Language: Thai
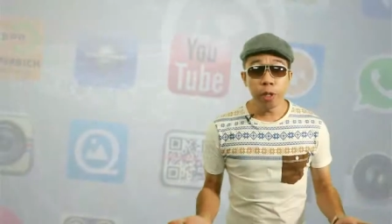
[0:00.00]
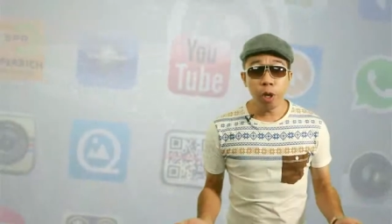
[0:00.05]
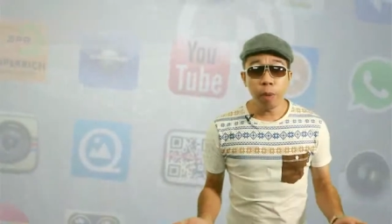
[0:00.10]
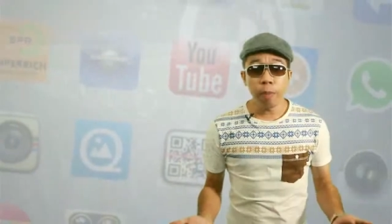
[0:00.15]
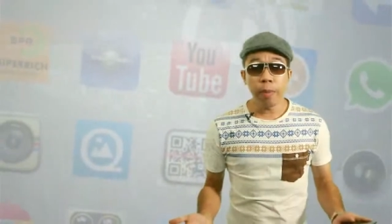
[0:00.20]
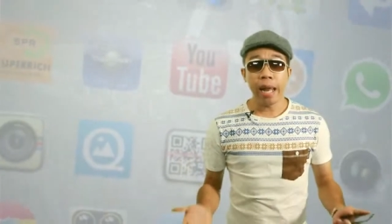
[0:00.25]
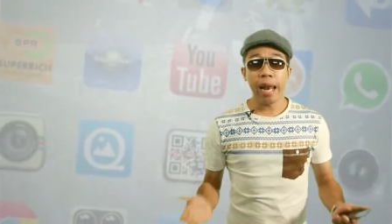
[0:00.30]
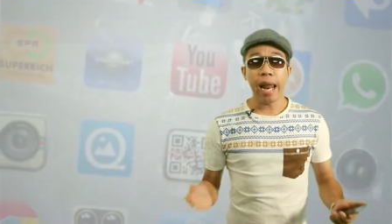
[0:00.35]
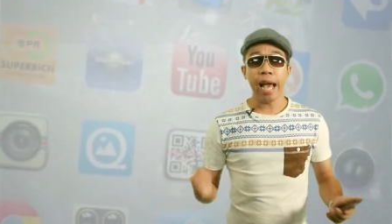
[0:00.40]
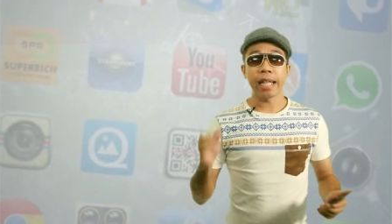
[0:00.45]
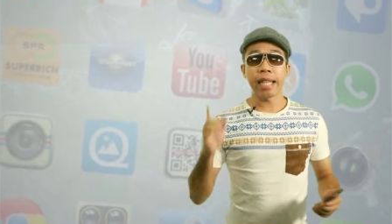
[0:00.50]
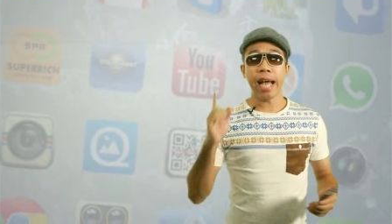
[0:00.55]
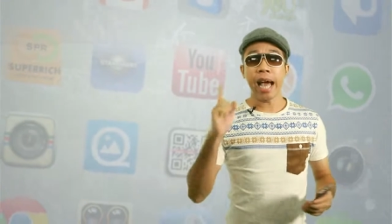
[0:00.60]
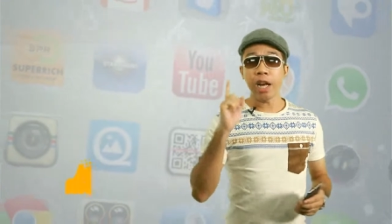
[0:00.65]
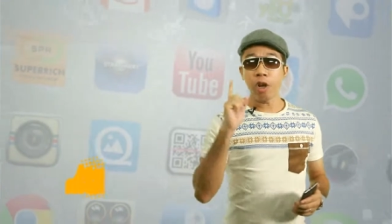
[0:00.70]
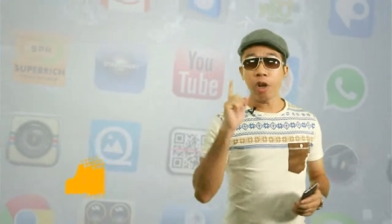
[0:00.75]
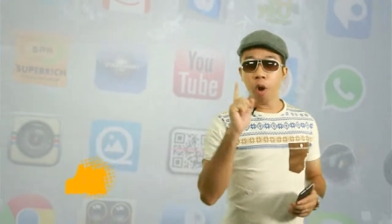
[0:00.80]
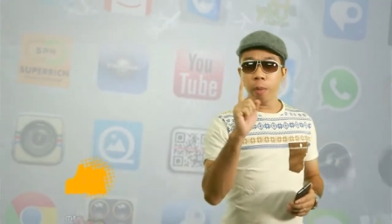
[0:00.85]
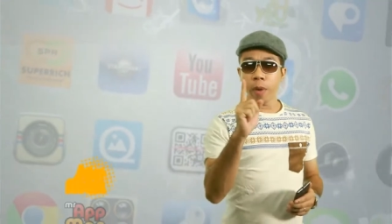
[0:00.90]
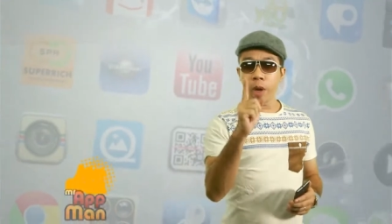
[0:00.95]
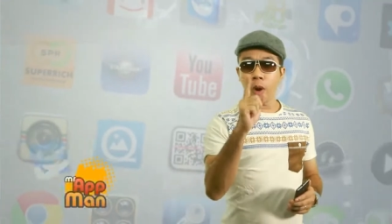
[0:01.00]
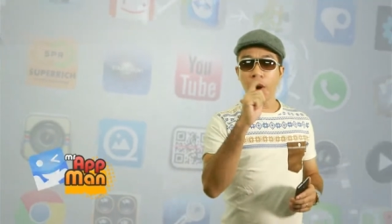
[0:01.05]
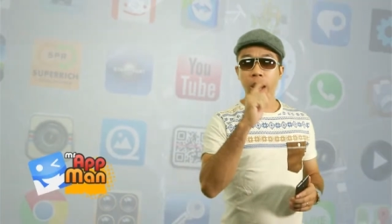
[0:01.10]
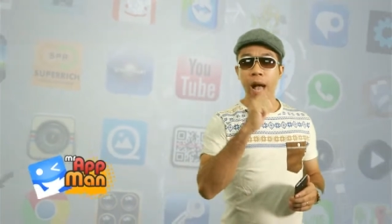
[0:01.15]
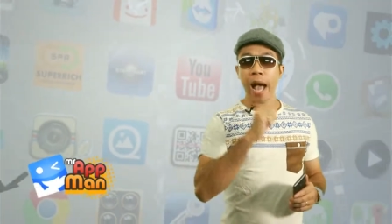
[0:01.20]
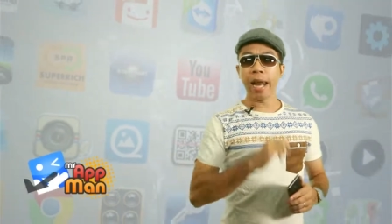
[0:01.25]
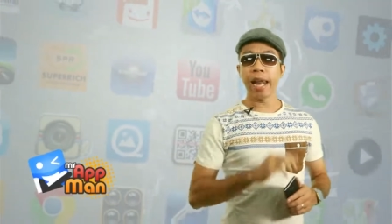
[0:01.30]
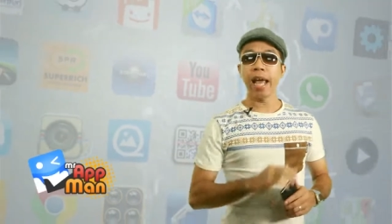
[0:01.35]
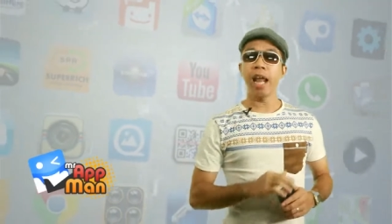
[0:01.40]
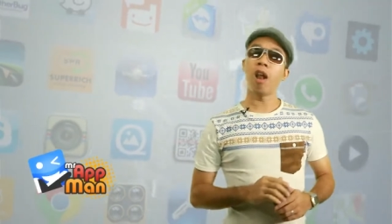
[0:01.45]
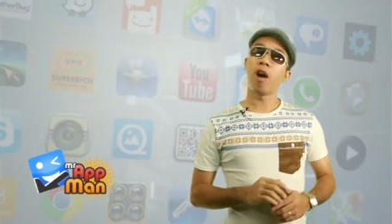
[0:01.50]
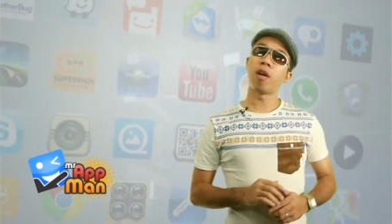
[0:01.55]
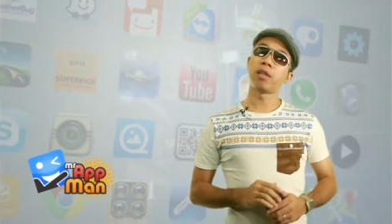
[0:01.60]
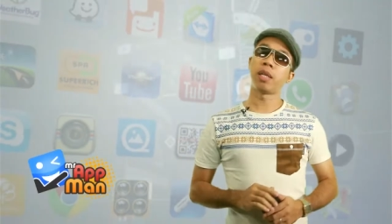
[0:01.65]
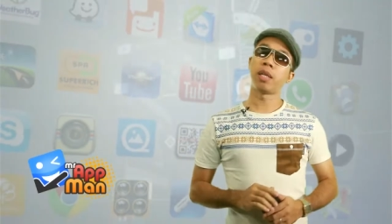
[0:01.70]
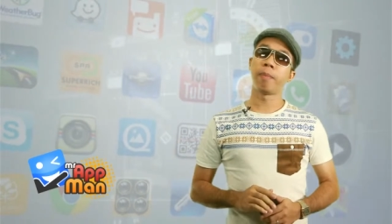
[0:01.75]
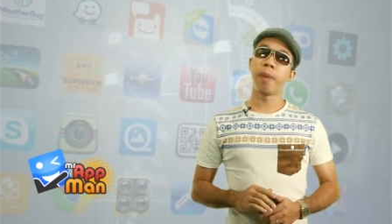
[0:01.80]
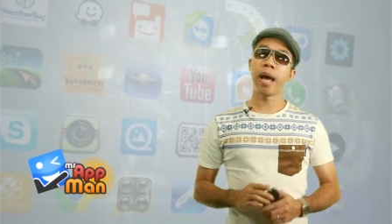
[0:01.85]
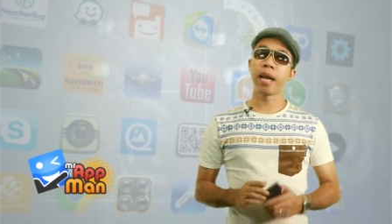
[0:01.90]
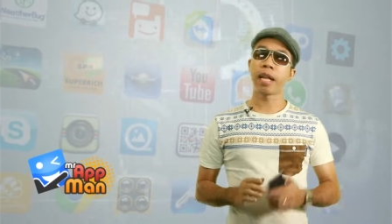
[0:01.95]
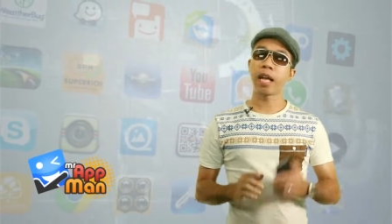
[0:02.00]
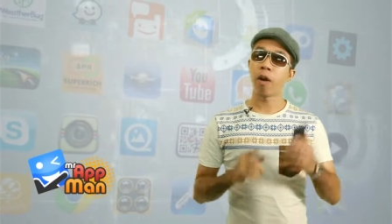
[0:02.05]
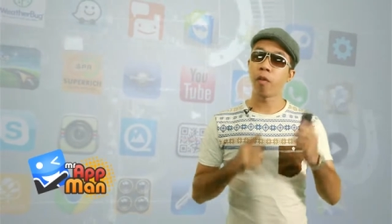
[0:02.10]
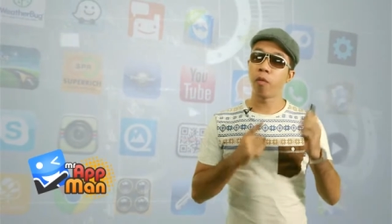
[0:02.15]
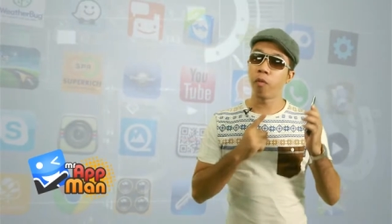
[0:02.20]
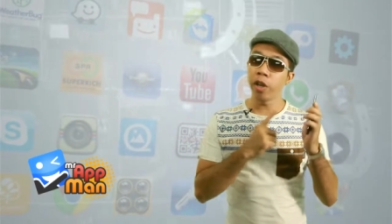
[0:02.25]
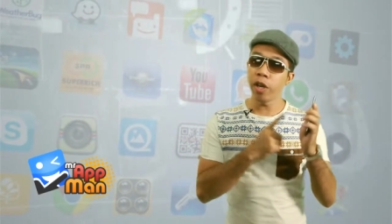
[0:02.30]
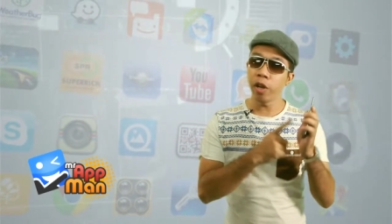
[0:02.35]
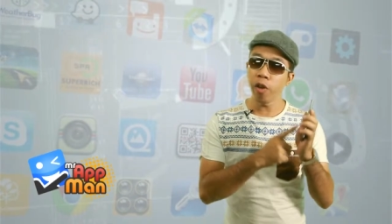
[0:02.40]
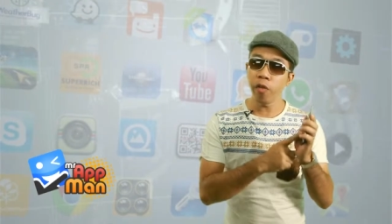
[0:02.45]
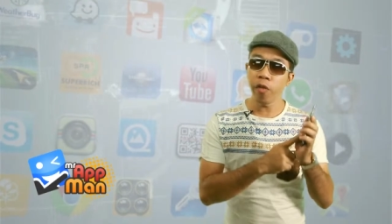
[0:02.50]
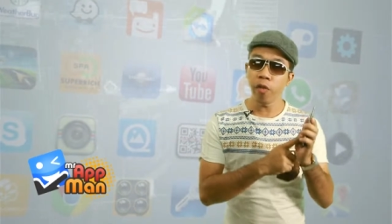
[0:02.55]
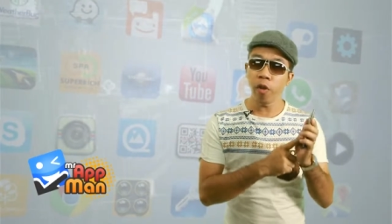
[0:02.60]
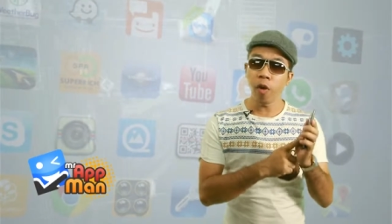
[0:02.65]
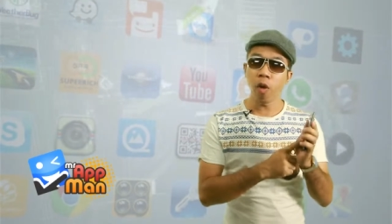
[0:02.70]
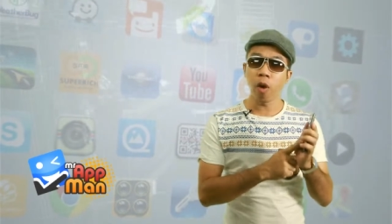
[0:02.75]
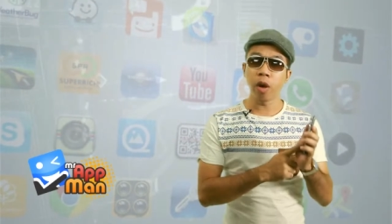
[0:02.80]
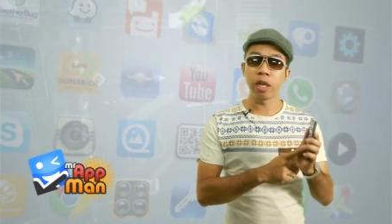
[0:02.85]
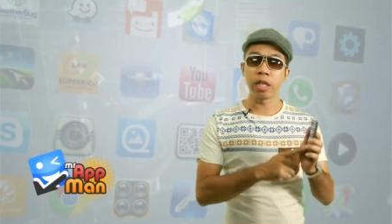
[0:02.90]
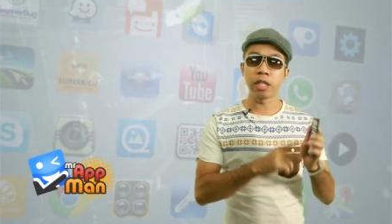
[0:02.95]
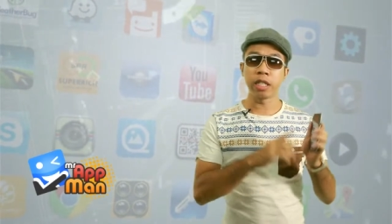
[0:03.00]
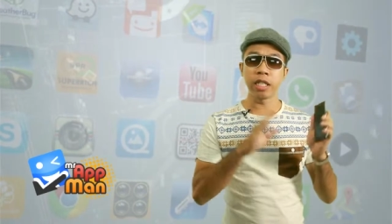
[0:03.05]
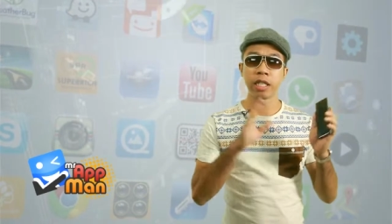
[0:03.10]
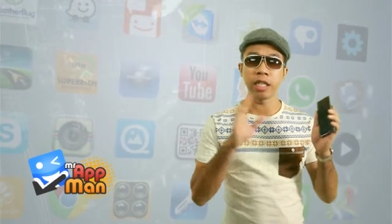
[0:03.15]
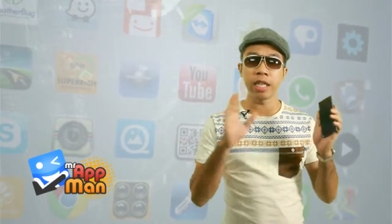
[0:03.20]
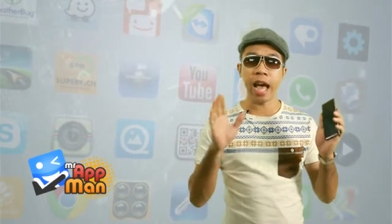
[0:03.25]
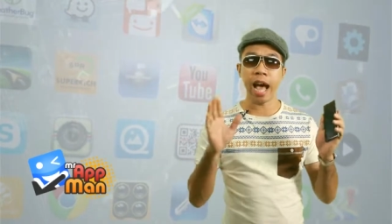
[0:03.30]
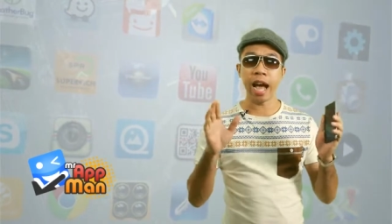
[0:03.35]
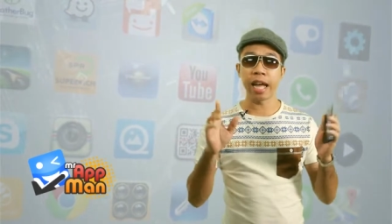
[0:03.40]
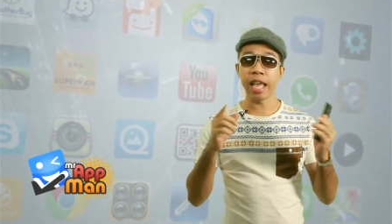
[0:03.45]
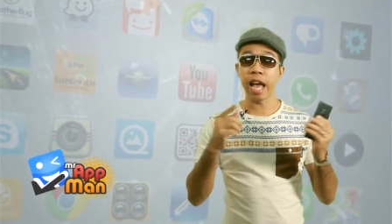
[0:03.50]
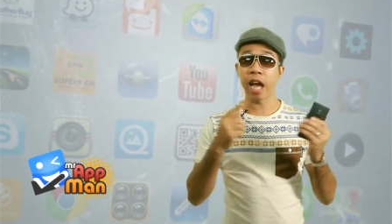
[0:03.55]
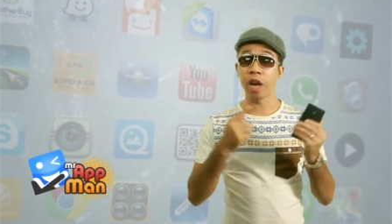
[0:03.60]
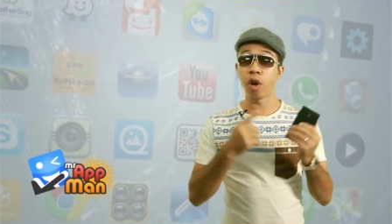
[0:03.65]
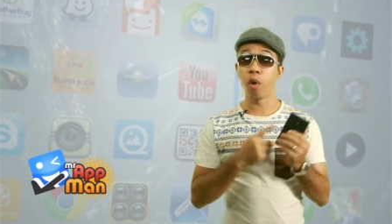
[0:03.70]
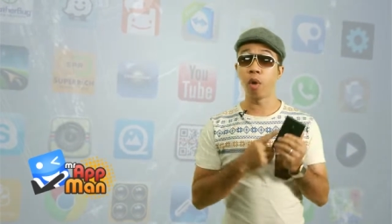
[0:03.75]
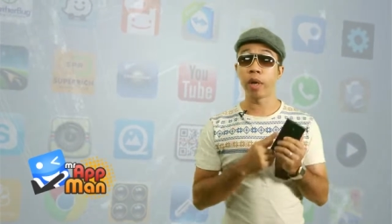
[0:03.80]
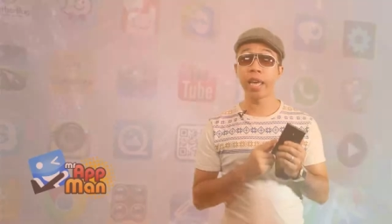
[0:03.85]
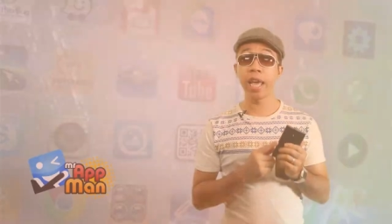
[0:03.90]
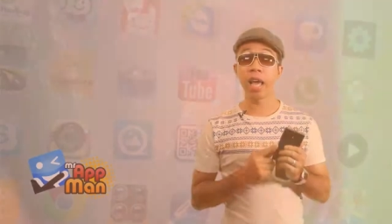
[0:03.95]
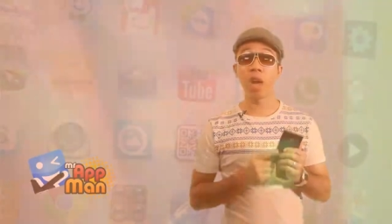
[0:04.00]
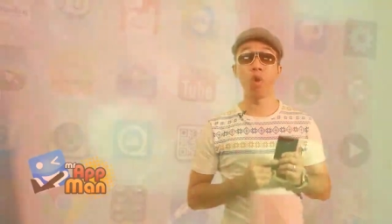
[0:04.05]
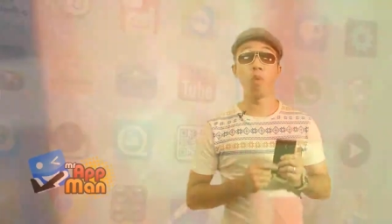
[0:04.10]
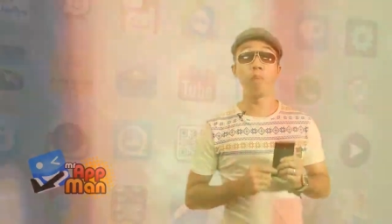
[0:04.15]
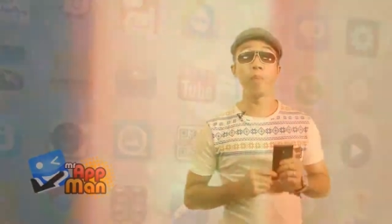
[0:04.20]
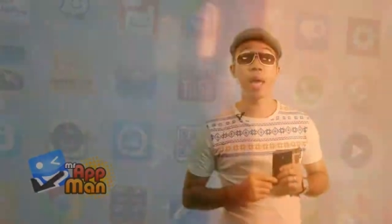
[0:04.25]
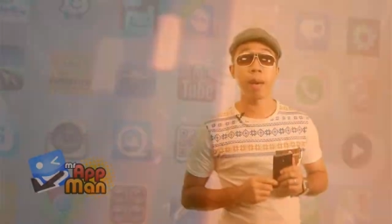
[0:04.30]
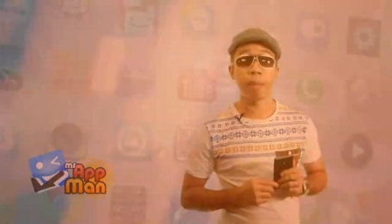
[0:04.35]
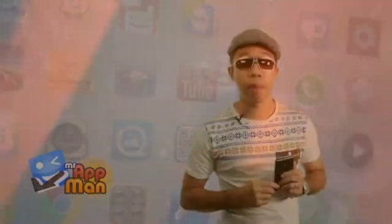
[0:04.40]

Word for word: ผู้ชมหลายๆท่านคงมีโอกาสได้ลองสัมผัสกับ Windows Phone ชื่อดังอย่าง Nokia ลูเมี